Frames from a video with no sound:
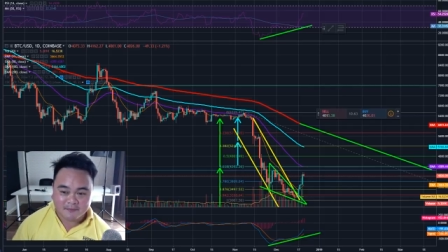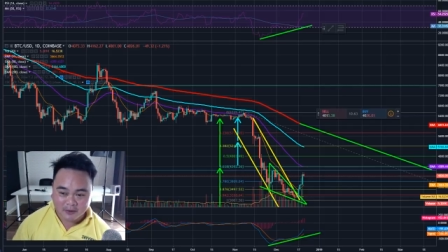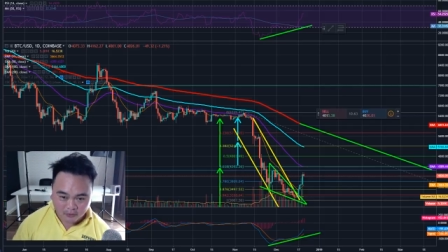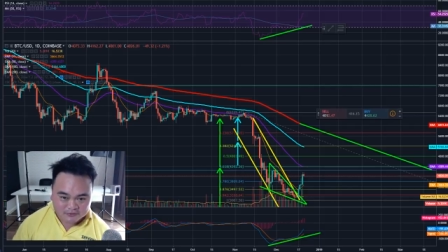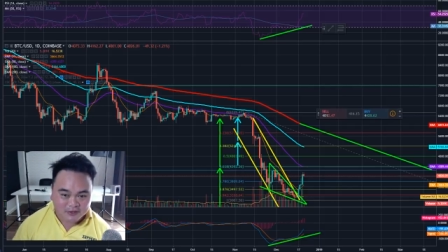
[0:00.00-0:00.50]
เป็
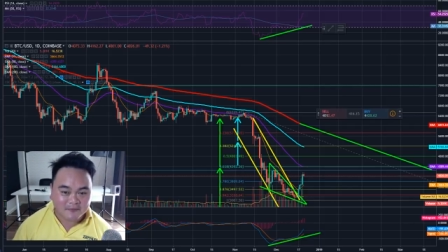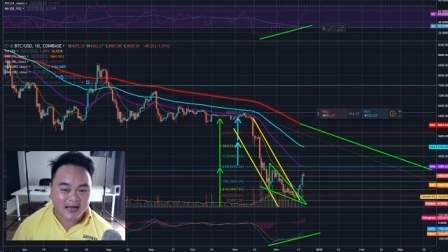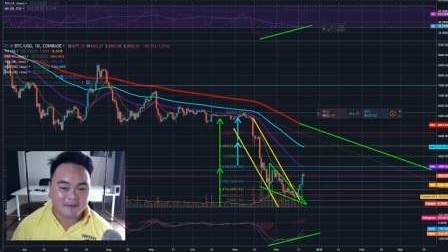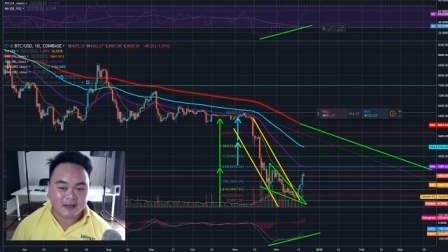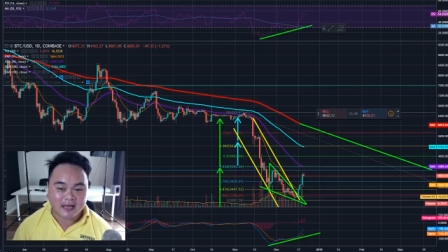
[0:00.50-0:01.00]
นห่วงสุข
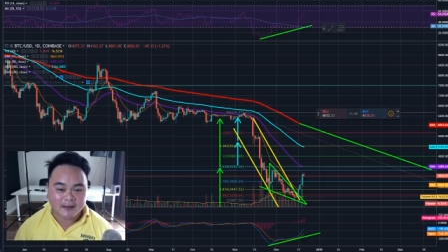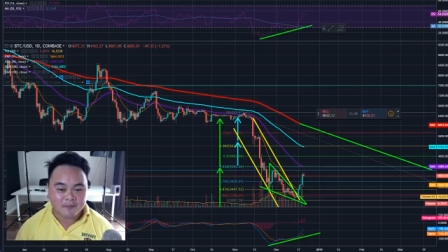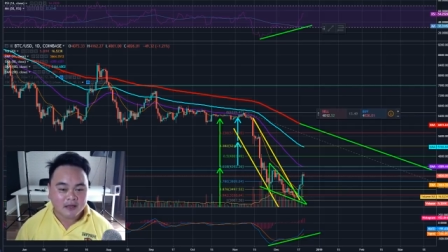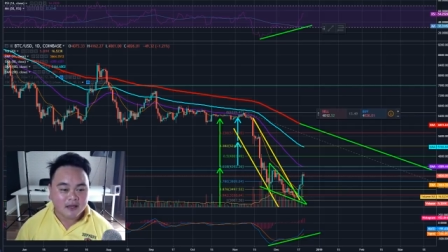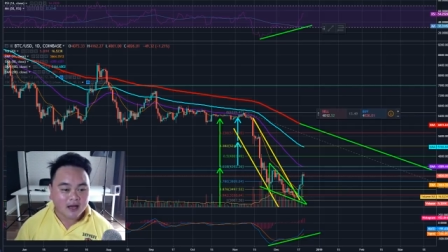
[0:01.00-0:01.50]
ภาพนะครับ
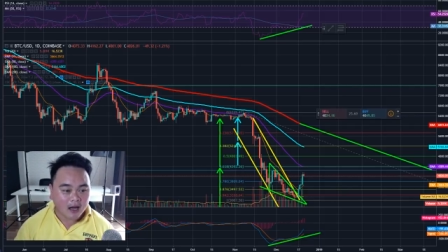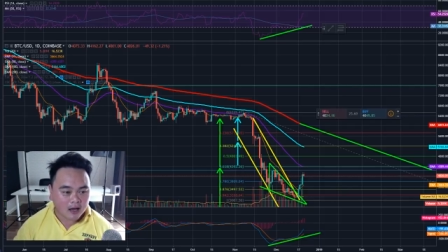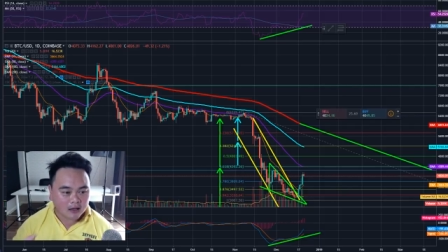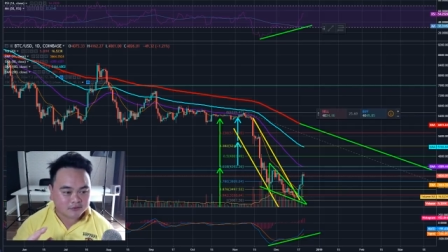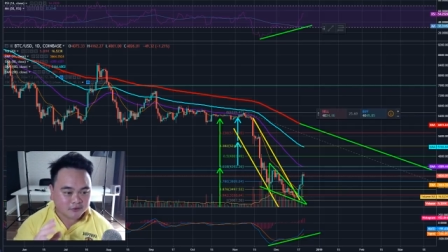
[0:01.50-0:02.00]

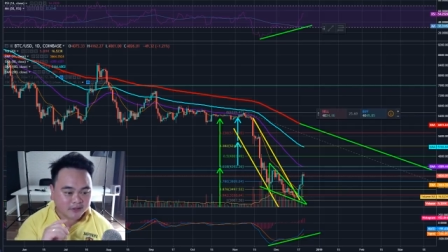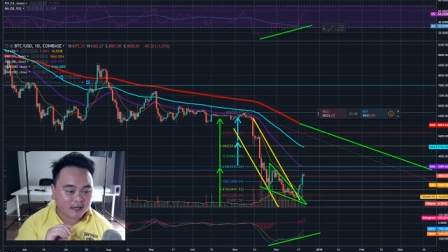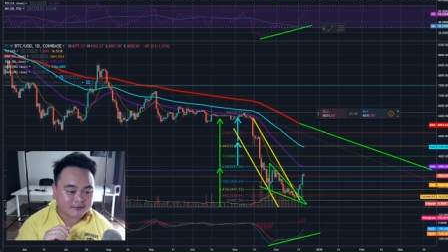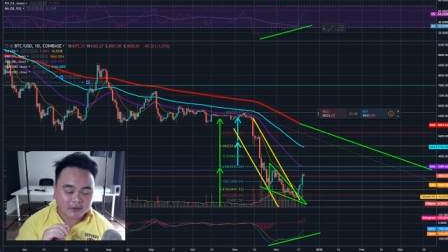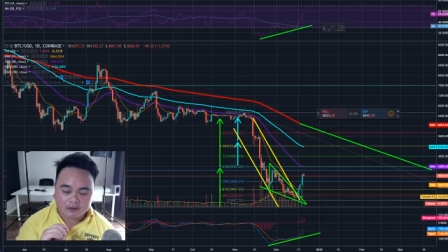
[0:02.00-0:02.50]
ช่วงนี้
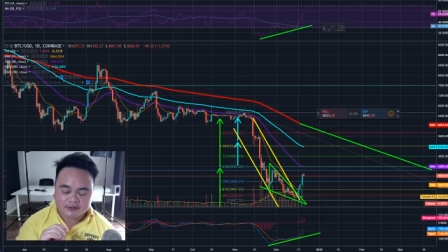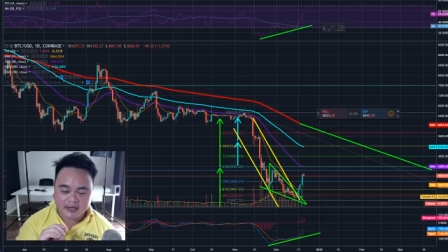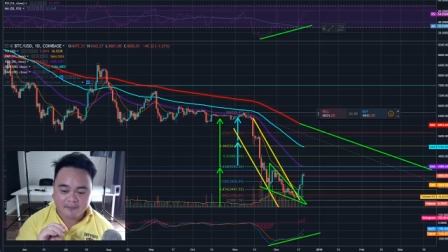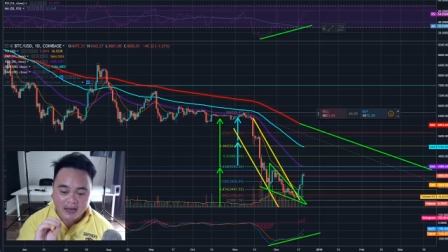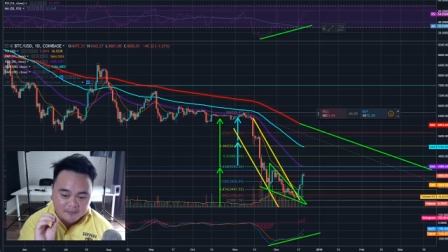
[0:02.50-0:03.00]
อาจจะต้อง
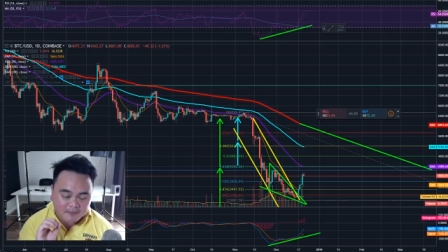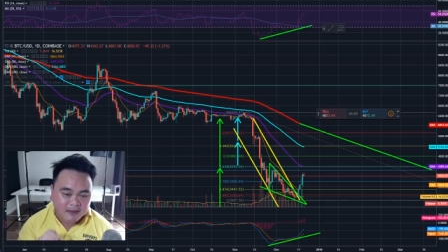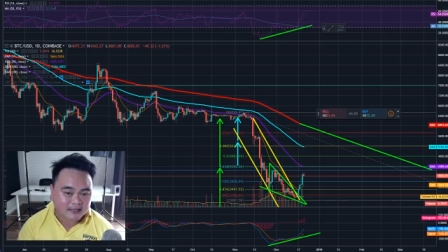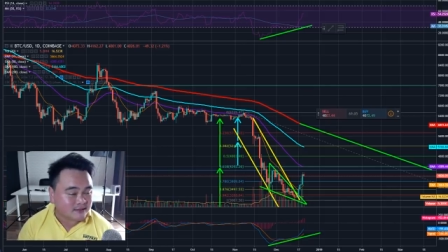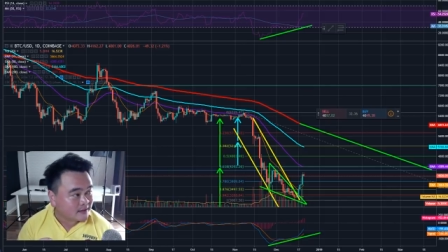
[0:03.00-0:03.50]
ใช้ผ้าปิด
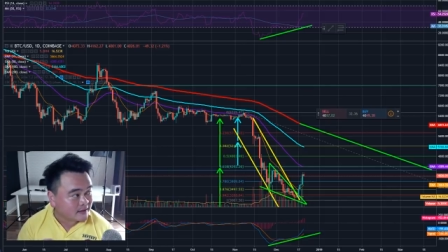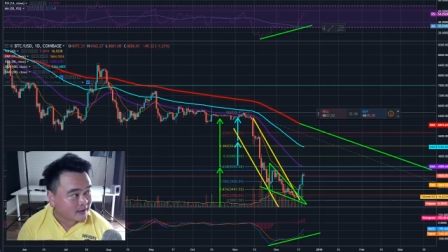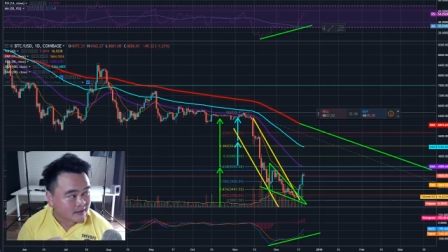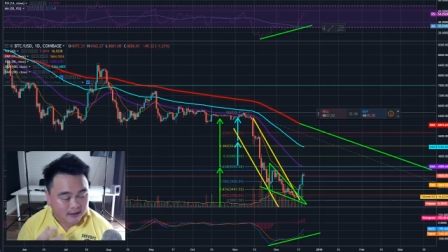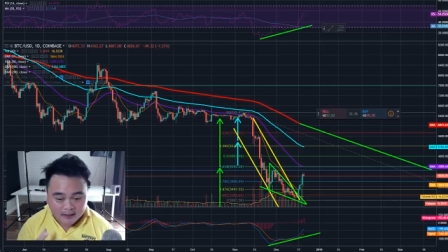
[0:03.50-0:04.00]
ปากสักนิด
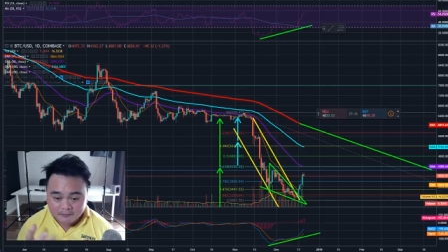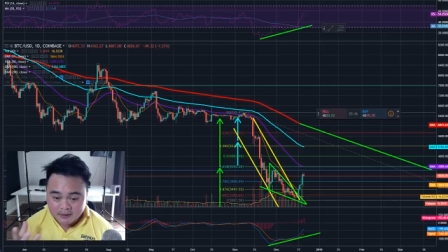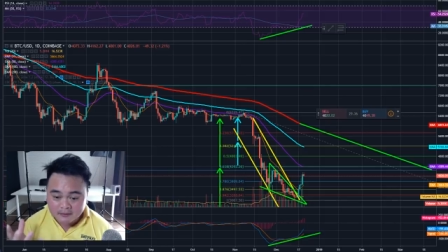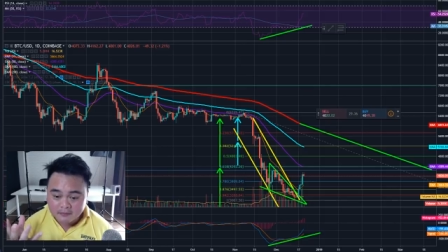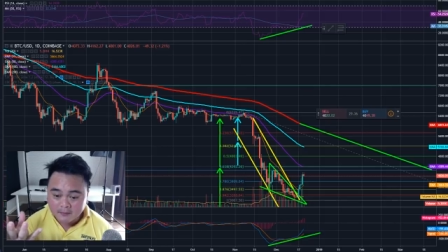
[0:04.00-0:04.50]
นะถ้าเห็น
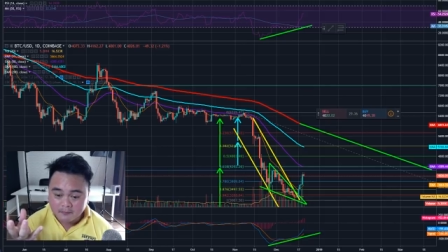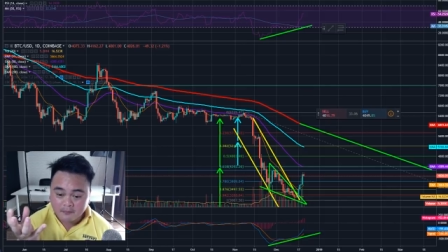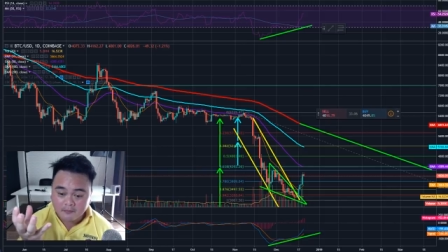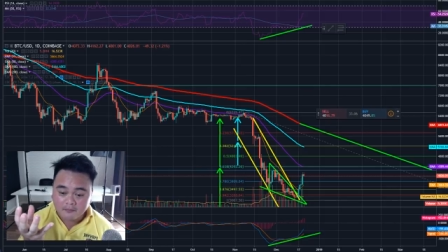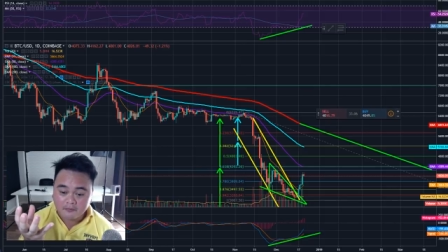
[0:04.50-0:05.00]
เป็นแบบ
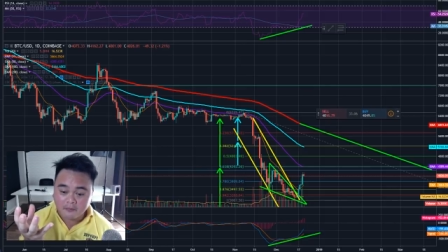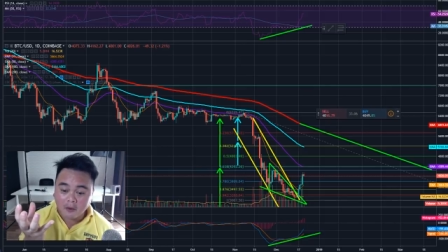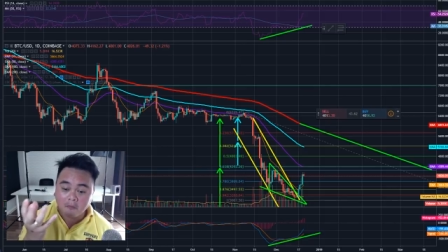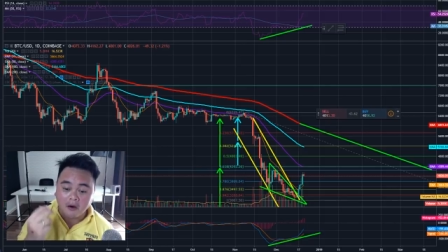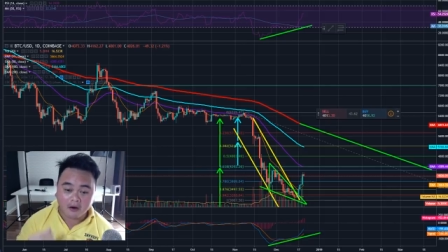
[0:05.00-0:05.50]

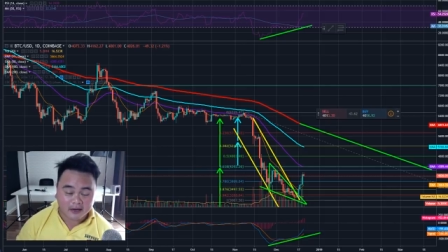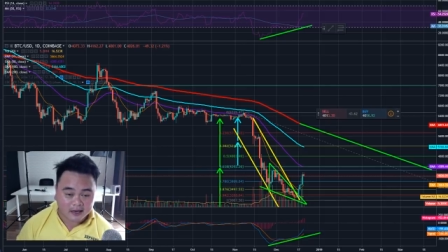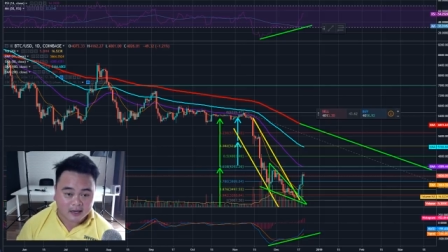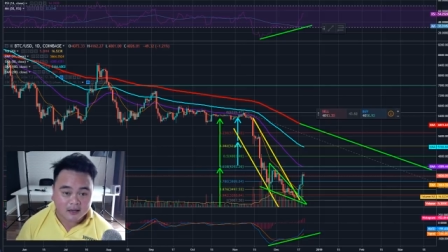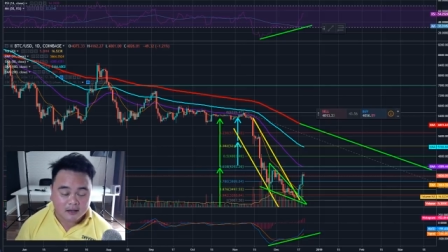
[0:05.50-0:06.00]
หมอกๆ
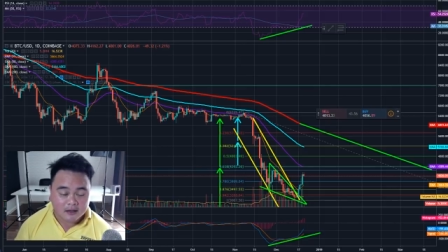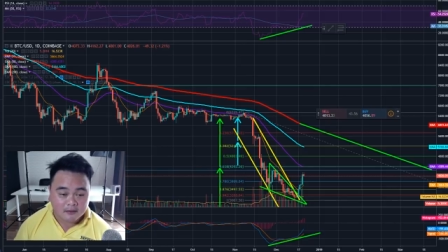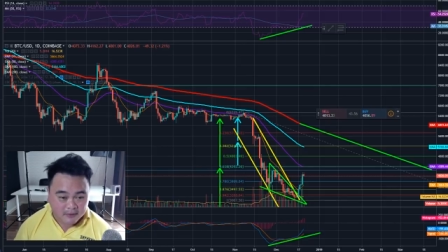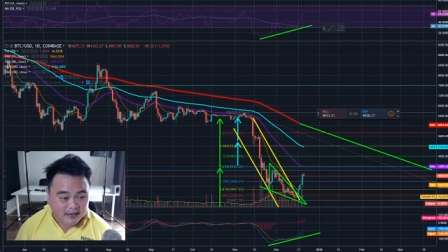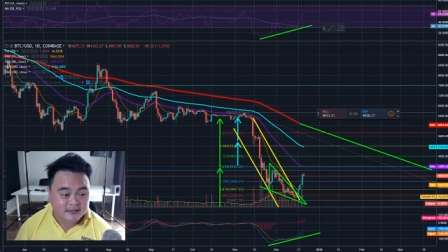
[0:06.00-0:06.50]
นะฮะ
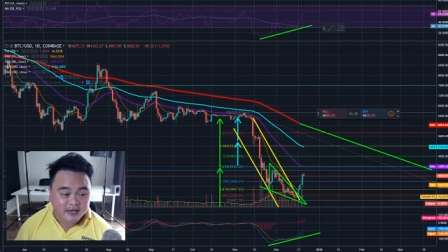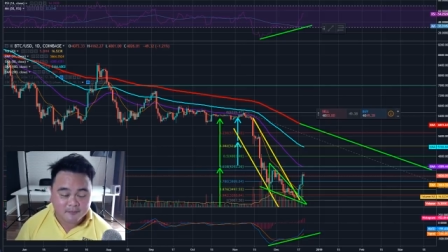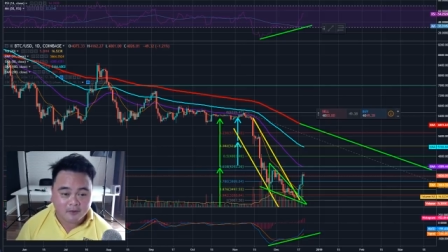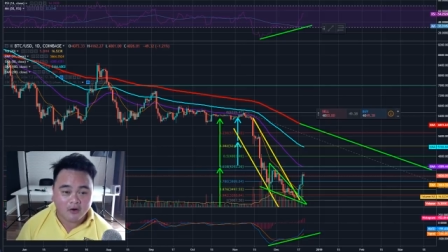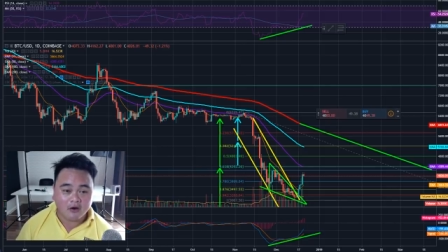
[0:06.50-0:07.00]
ไม่ใช่
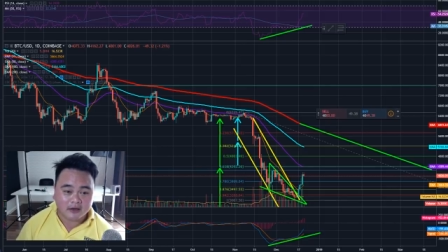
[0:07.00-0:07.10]
หมอก